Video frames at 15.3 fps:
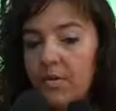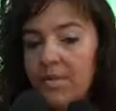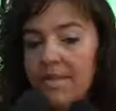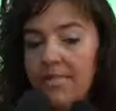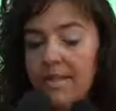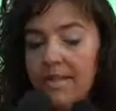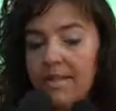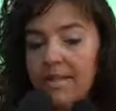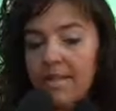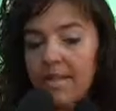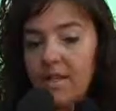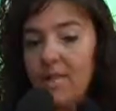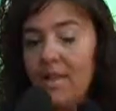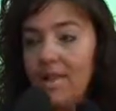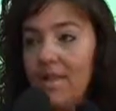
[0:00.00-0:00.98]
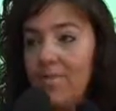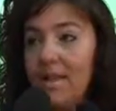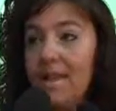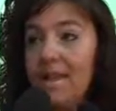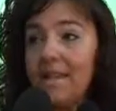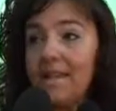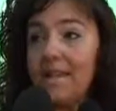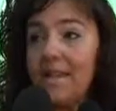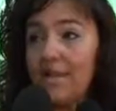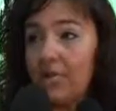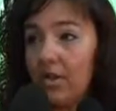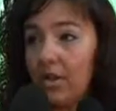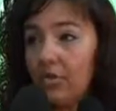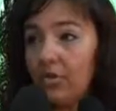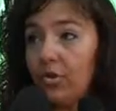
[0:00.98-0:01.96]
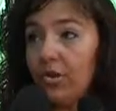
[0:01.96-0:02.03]
Questa vertenza riguarda i migliaia di
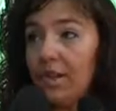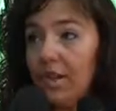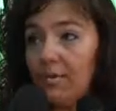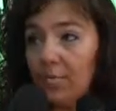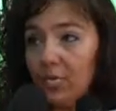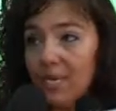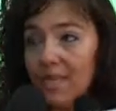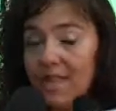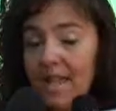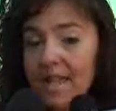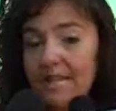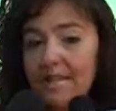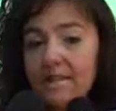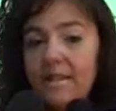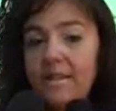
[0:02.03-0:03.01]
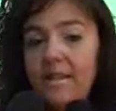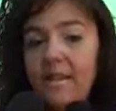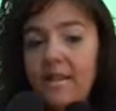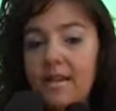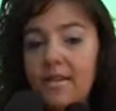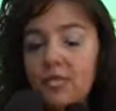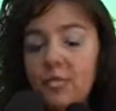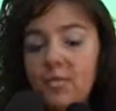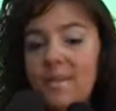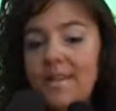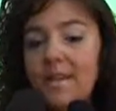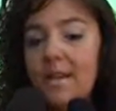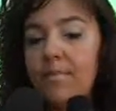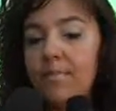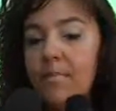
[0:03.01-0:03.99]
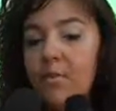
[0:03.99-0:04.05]
lavoratori abruzzesi, eh, su
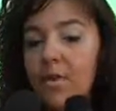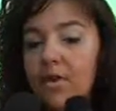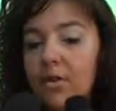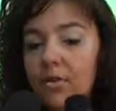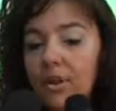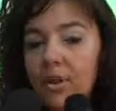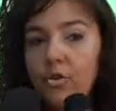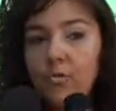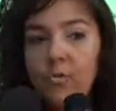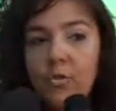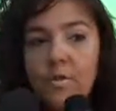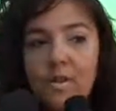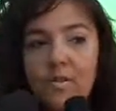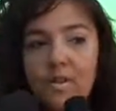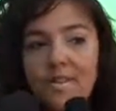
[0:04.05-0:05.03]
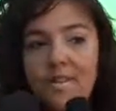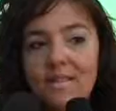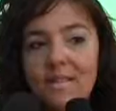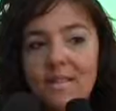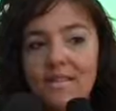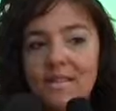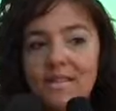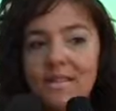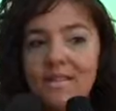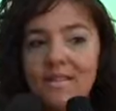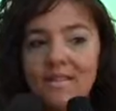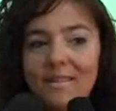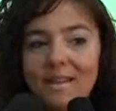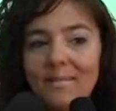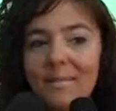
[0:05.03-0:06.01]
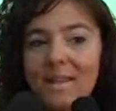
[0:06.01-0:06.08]
Pescara abbiamo calcolato più o meno che si tratta di
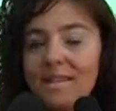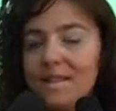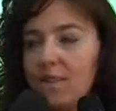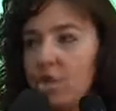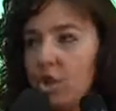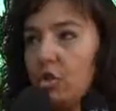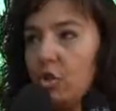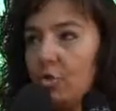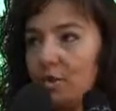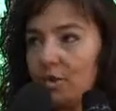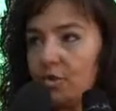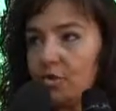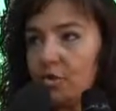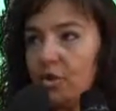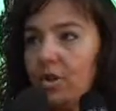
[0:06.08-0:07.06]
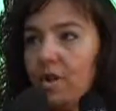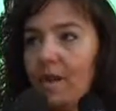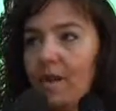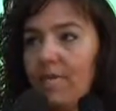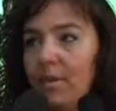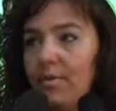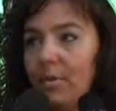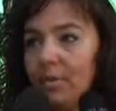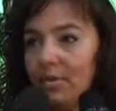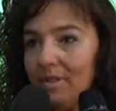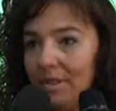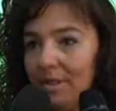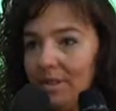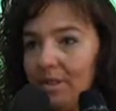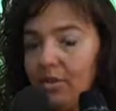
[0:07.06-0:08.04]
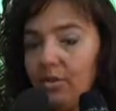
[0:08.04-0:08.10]
3.600 persone che avrebbero
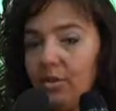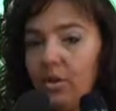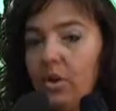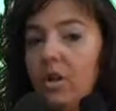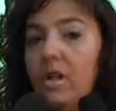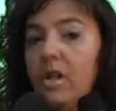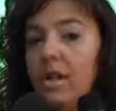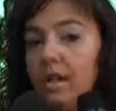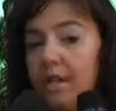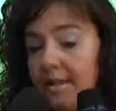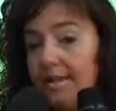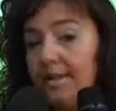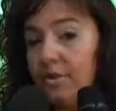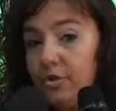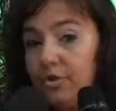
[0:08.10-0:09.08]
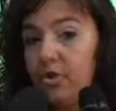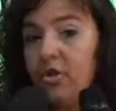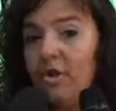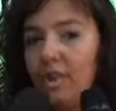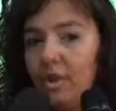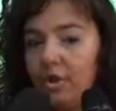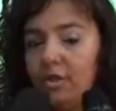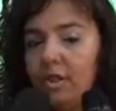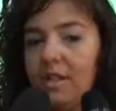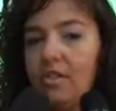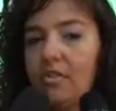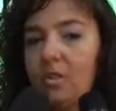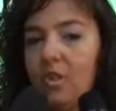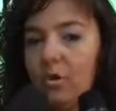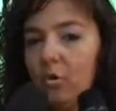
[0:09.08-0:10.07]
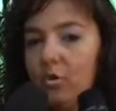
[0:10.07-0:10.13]
diritto, che secondo noi hanno
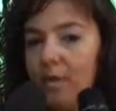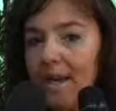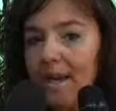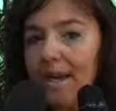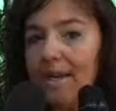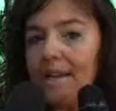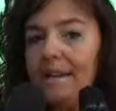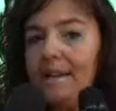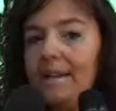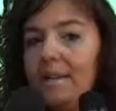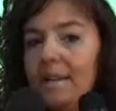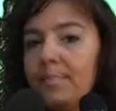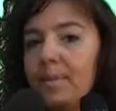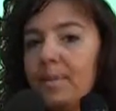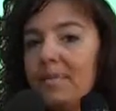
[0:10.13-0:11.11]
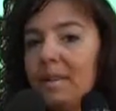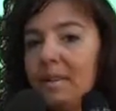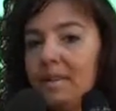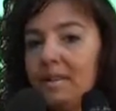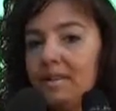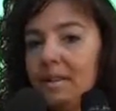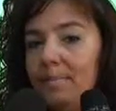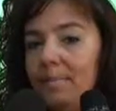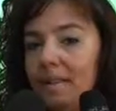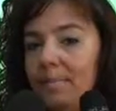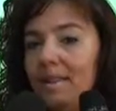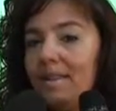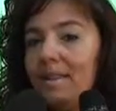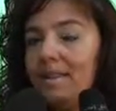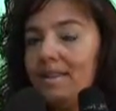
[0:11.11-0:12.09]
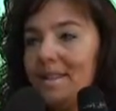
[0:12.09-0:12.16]
diritto a recuperare l'IRP
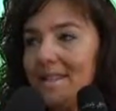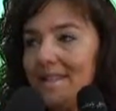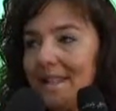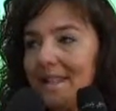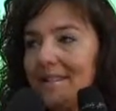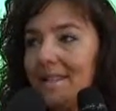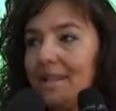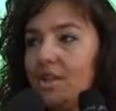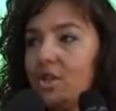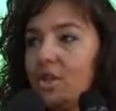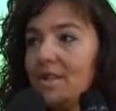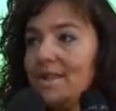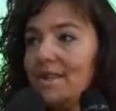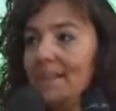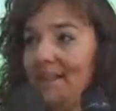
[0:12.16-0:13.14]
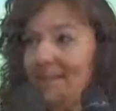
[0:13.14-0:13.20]
indebitamente versata all'Agenzia